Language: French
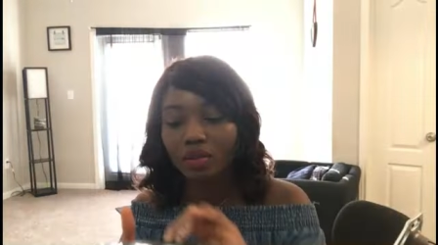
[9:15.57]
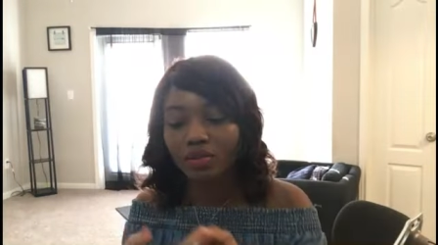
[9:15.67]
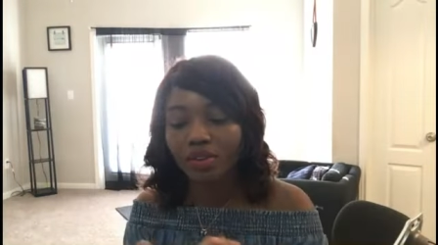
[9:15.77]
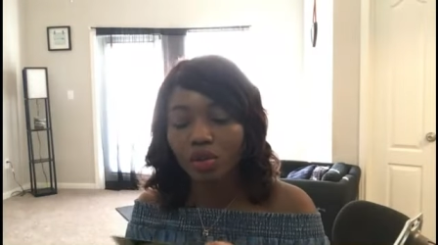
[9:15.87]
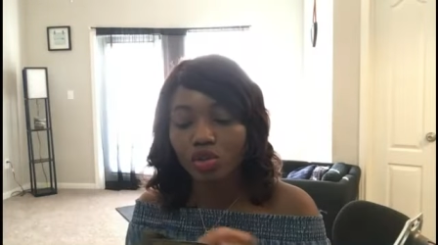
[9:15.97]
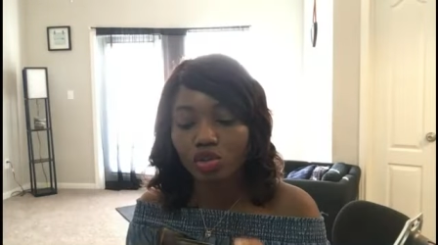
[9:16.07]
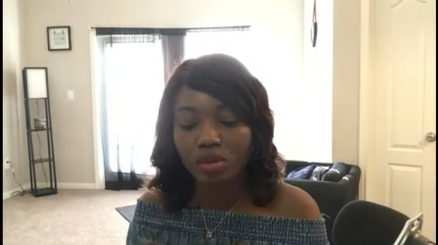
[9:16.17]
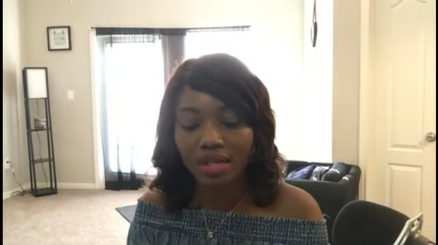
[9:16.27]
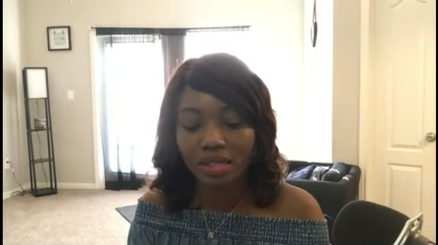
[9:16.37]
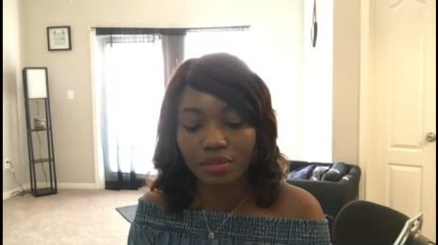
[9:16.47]
de faire le
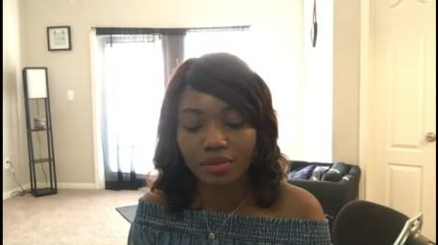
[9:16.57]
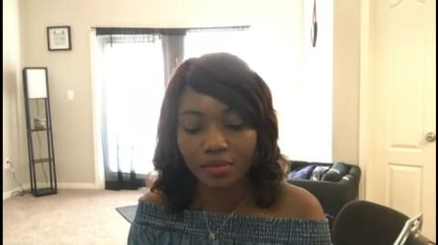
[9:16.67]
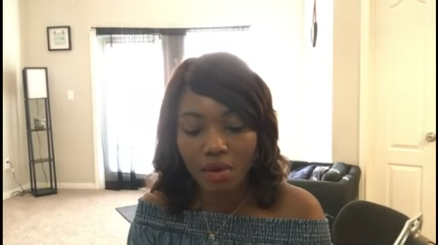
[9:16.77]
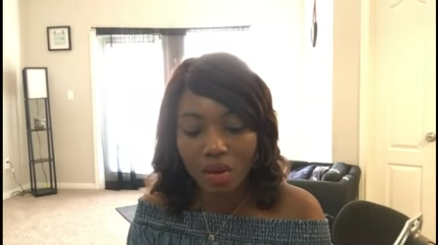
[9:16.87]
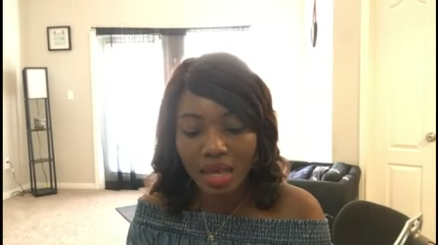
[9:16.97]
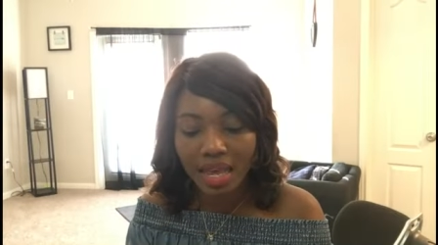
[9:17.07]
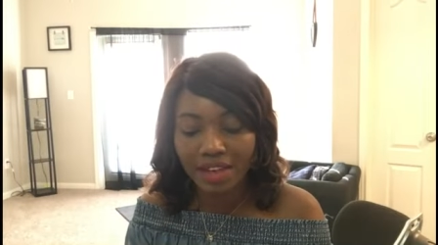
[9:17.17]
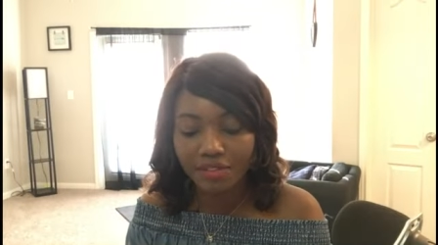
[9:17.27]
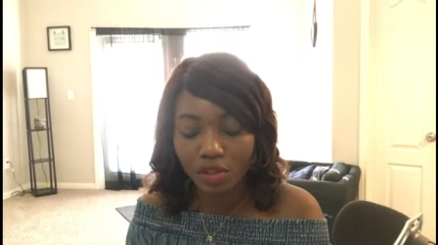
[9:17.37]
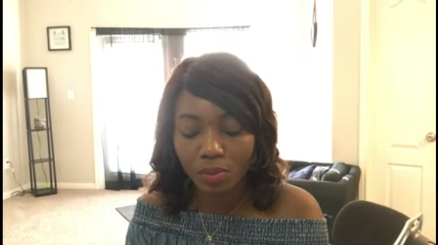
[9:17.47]
choix qu'il faut
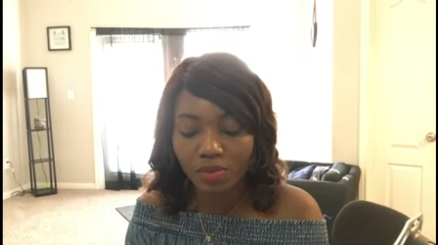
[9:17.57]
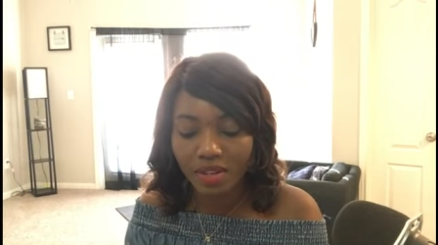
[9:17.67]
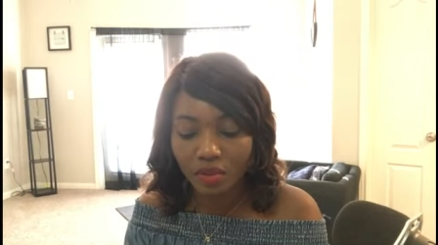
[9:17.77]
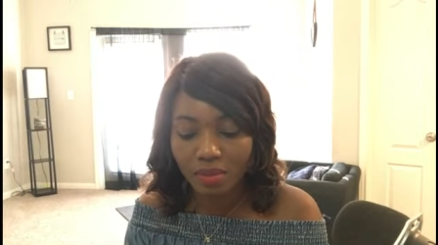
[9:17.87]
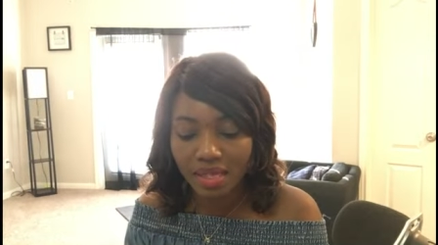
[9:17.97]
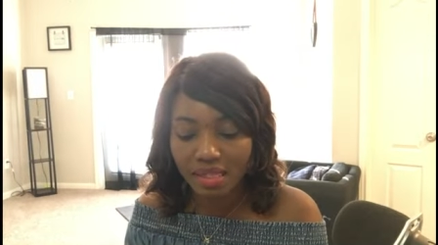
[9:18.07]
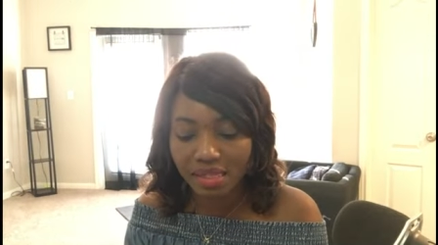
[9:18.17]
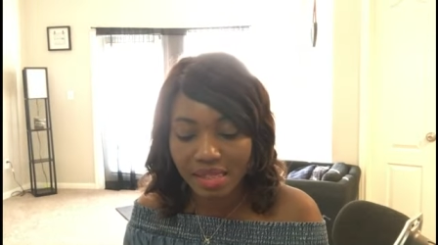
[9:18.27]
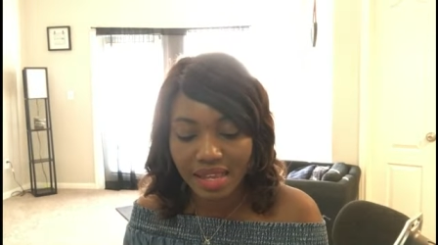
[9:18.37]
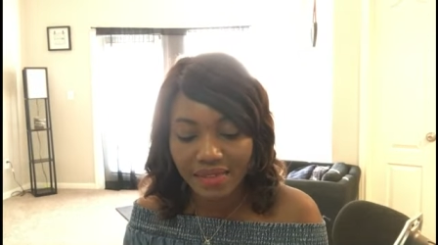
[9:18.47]
afin de pouvoir te mettre
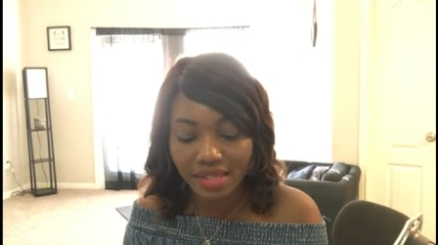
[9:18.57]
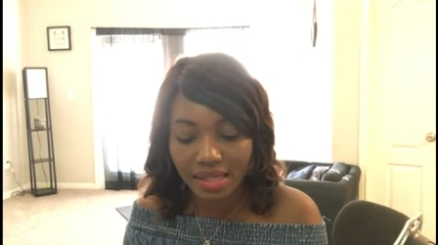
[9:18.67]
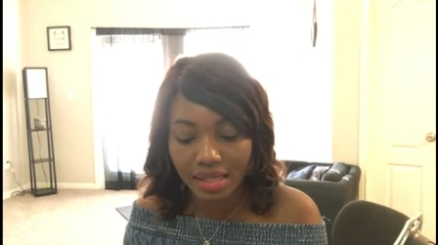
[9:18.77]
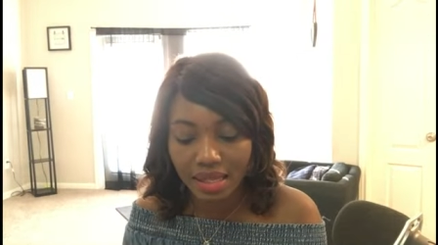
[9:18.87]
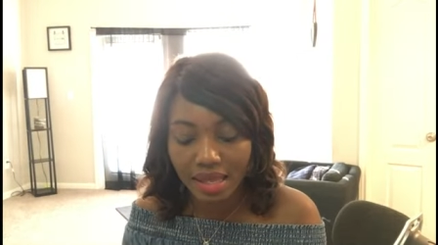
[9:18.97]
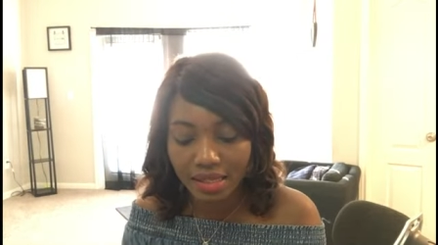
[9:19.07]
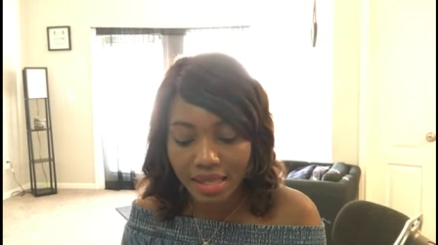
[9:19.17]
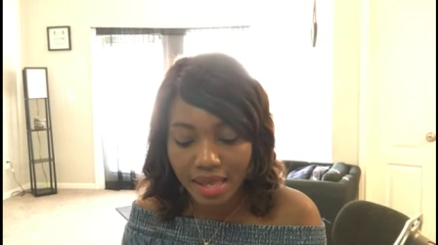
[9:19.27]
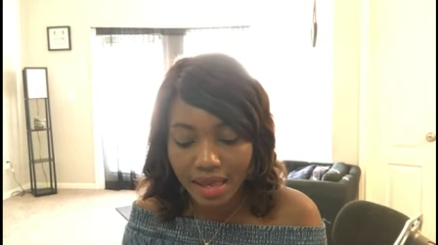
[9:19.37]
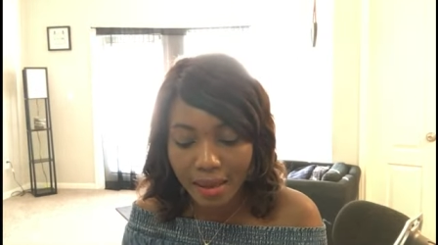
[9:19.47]
ici avec cette
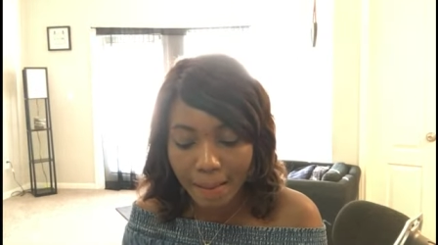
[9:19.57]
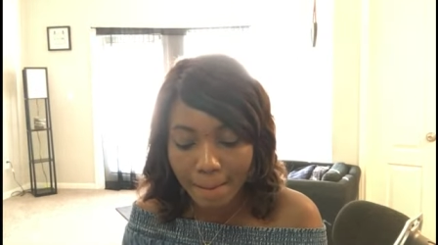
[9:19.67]
dernière.